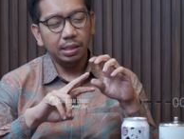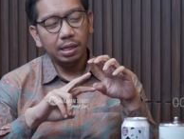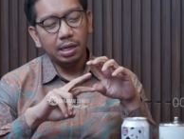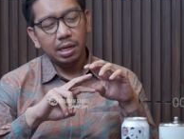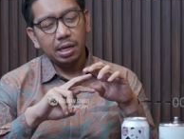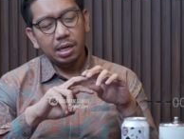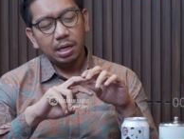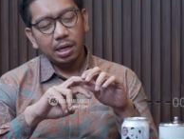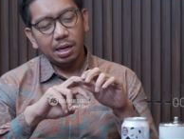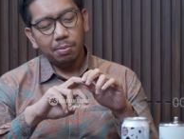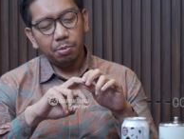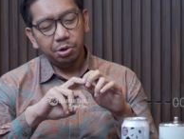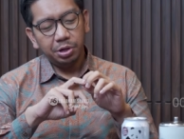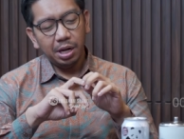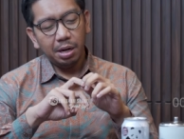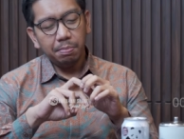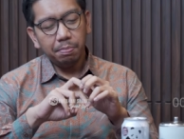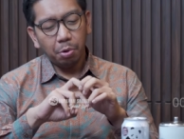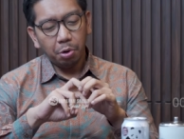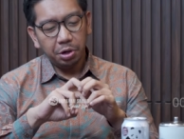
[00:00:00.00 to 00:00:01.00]
Okay.
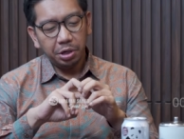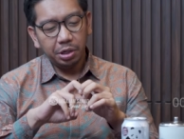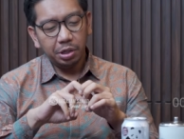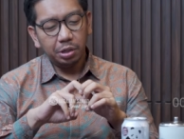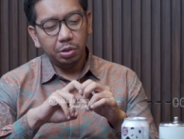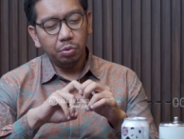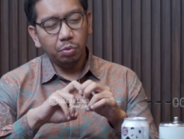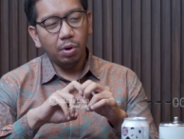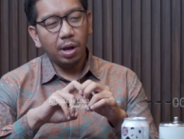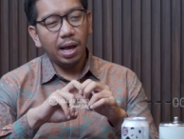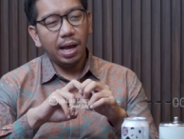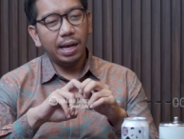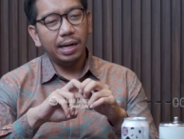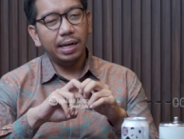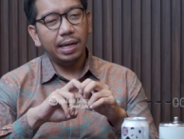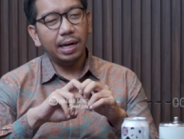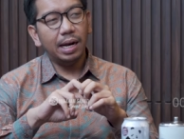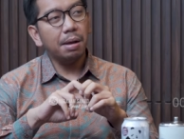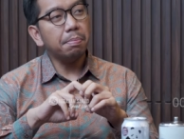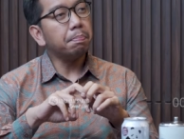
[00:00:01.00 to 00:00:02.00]
Kemudian poin kedua
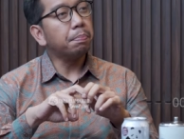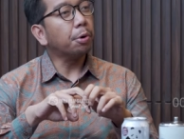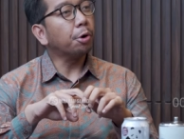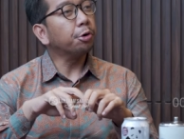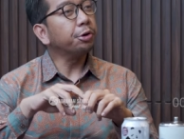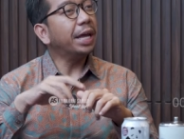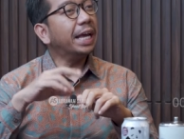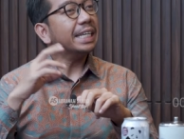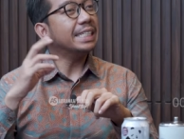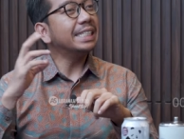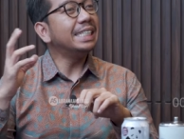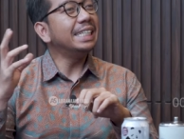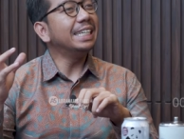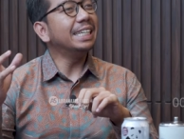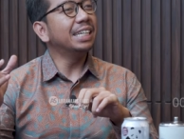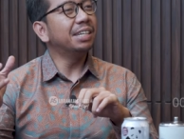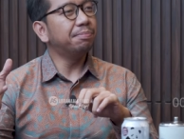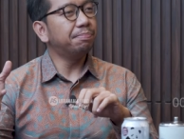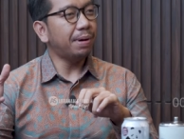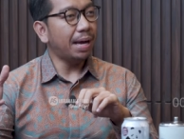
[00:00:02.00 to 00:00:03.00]
adalah proyeksi
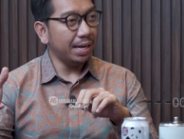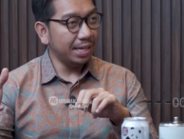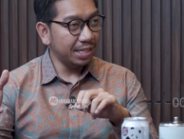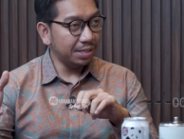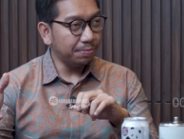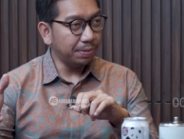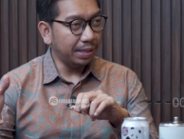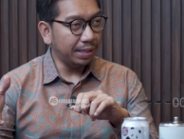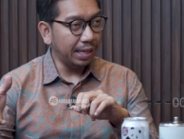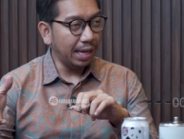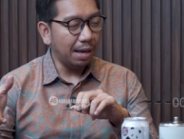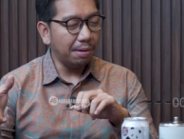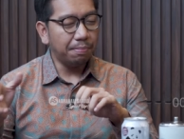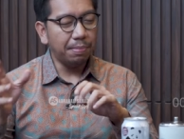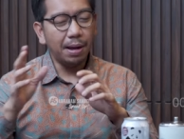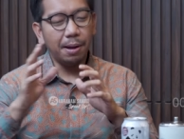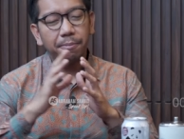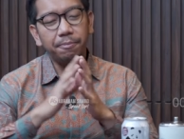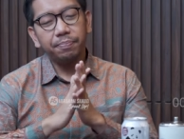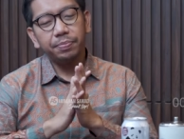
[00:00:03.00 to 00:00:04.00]
ke depan seperti
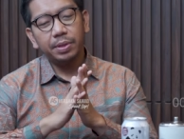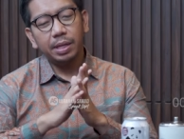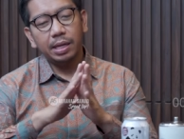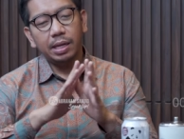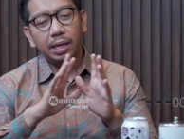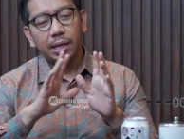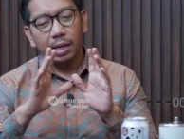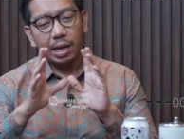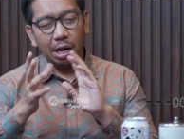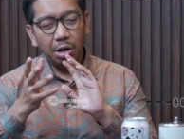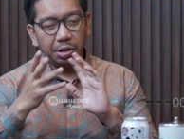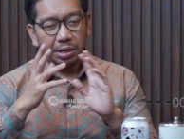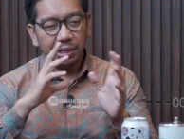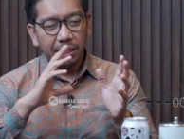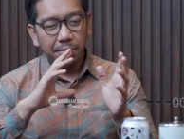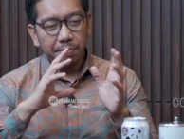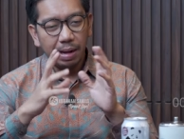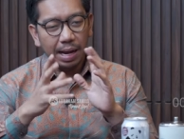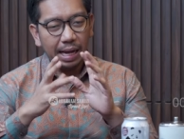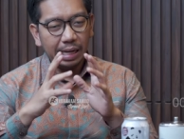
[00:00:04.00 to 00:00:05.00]
apa. Kalau
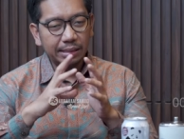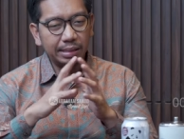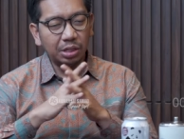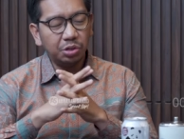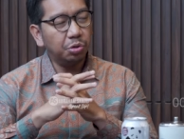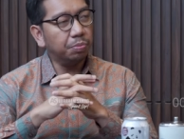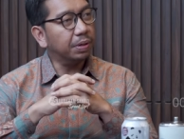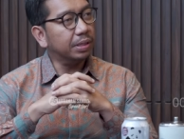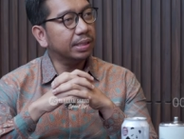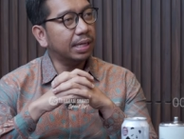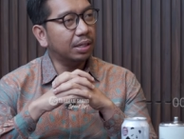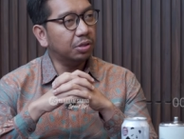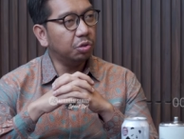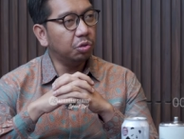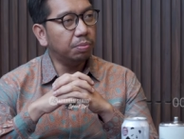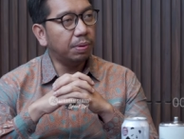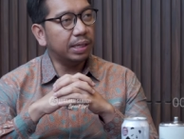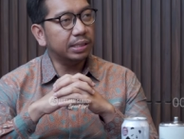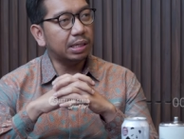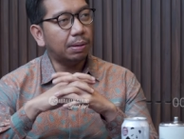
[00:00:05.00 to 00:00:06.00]
kita bahas satu
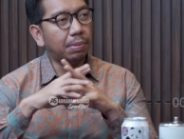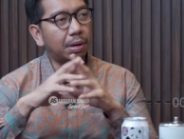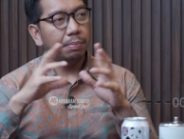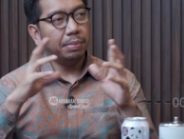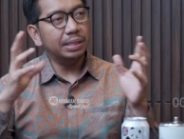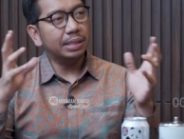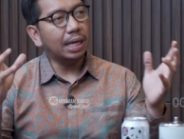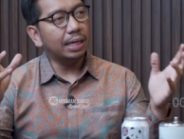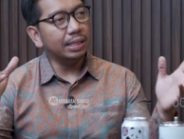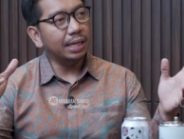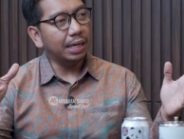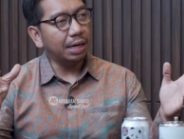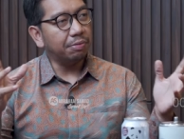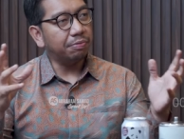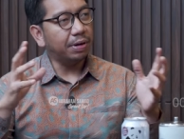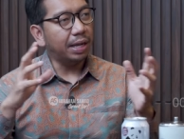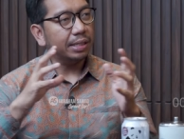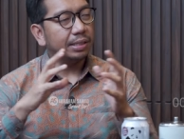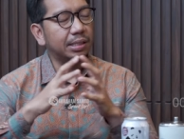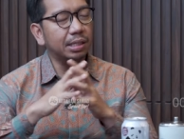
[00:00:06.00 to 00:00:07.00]
persatu Pak Samad, okay. misalnya
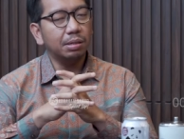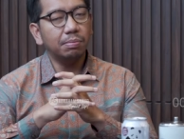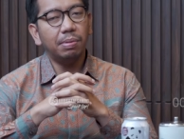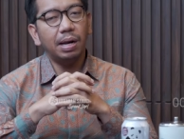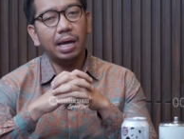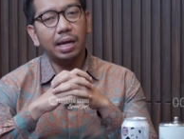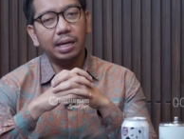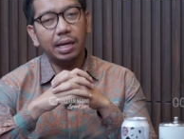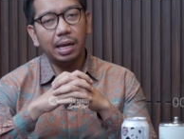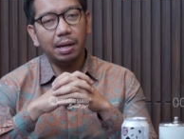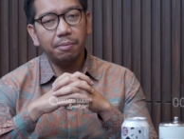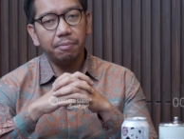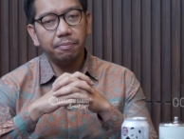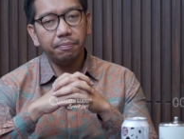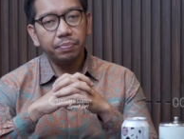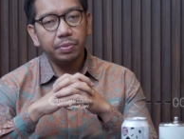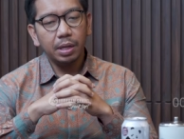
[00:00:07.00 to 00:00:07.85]
refleksi ke belakang.